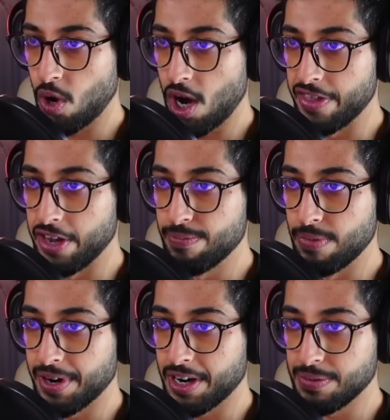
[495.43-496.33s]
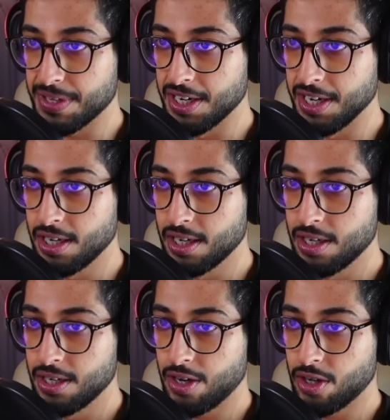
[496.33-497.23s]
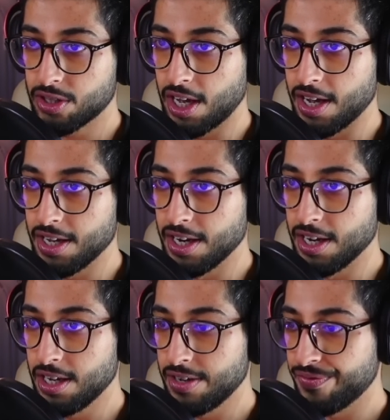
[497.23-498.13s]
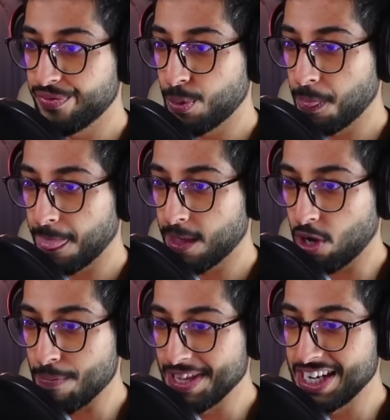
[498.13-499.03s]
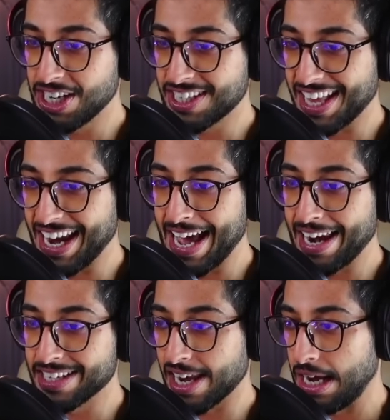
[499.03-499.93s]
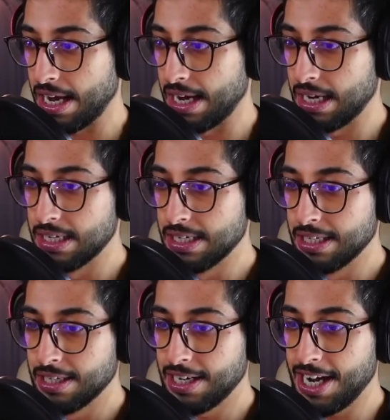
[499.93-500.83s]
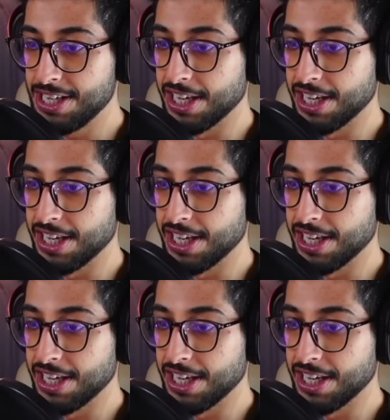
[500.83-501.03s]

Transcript: حلوه هذه اللمبه مره عجبتني خلينا نحطها هنا اوكي ما ادري ليش حطيتها الحالة صراحه لا